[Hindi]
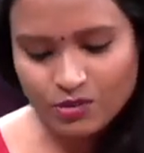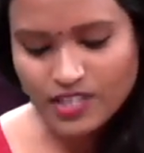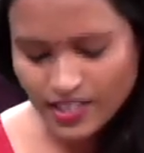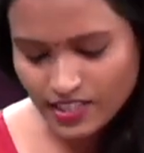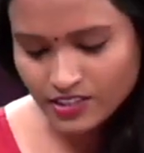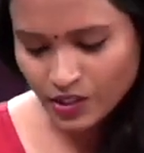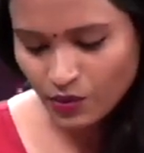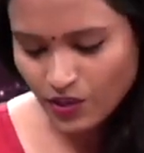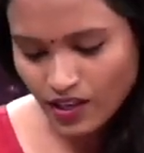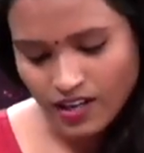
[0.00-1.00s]
ज़्यादा अच्छा
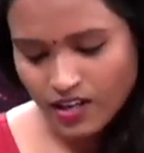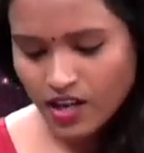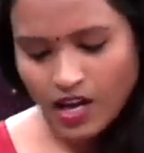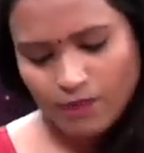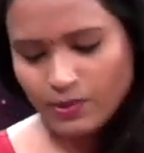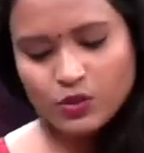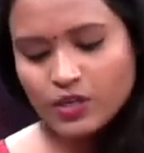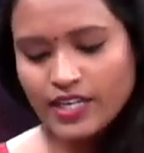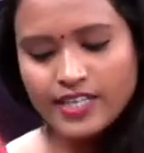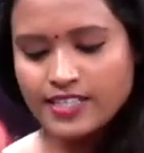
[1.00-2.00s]
होगा अभी तो
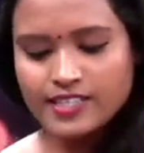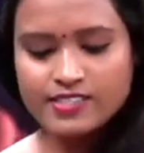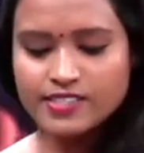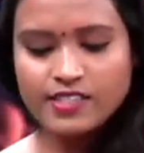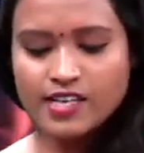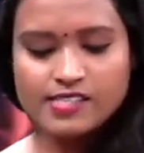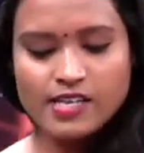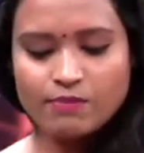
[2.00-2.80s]
करंट एनर्जीज के हिसाब